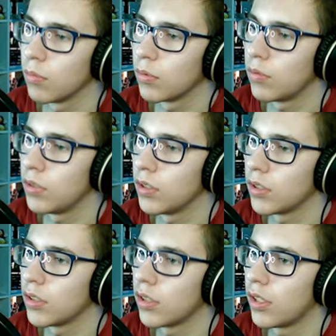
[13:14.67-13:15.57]
Pozwólcie,
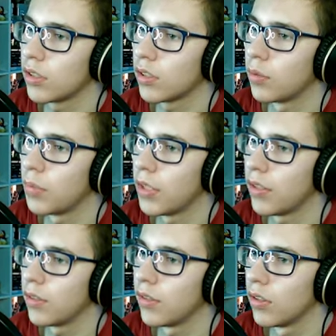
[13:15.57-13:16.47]
że sobie te
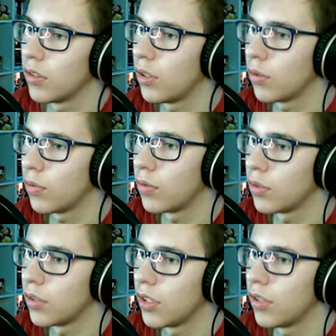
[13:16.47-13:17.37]
skopię, te
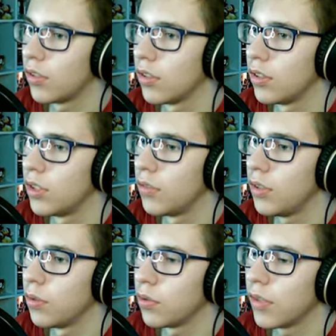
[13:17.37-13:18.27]
otworzę.
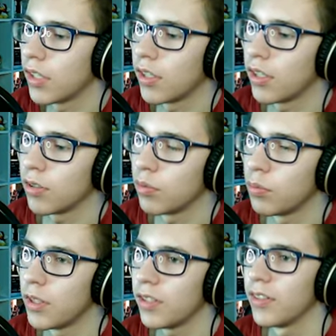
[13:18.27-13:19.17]
Drzwi do świata,
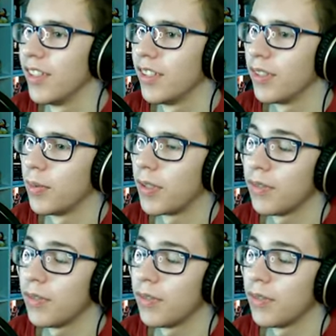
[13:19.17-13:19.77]
super. Dobra,